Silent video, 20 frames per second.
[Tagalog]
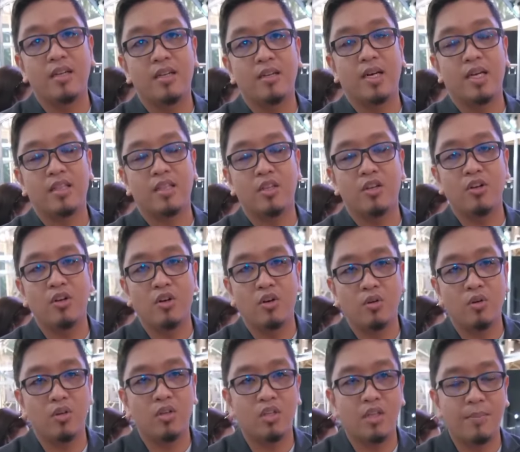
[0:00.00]
But you
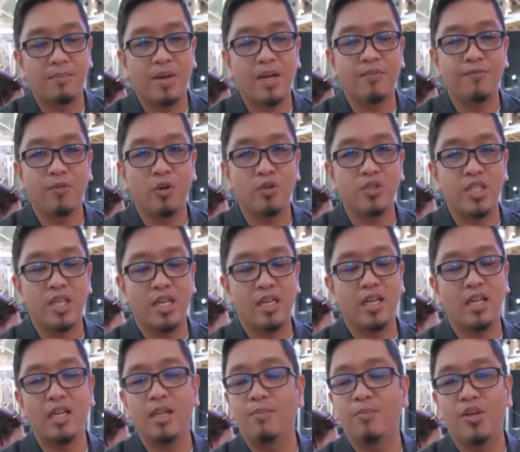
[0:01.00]
know, kapag frozen,
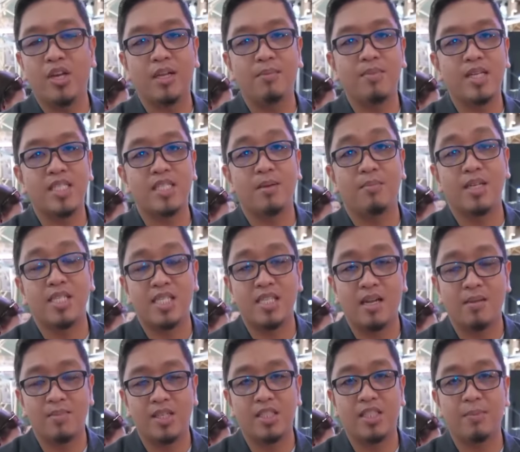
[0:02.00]
hindi mo yan basta-basta
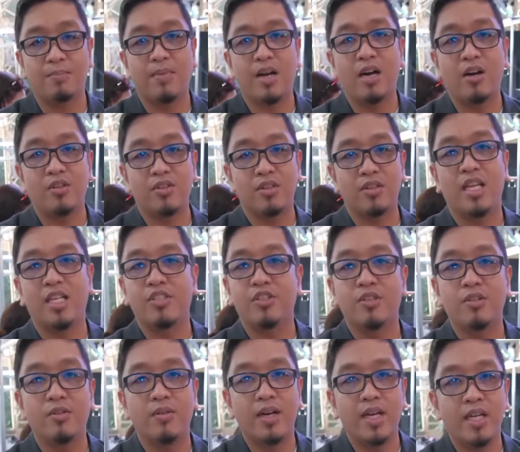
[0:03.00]
ma-ship out
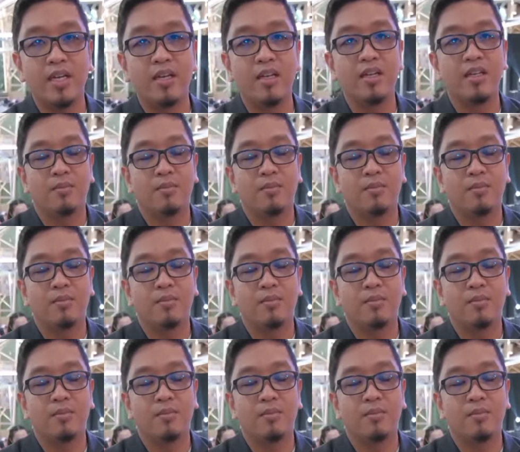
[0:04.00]
nationwide.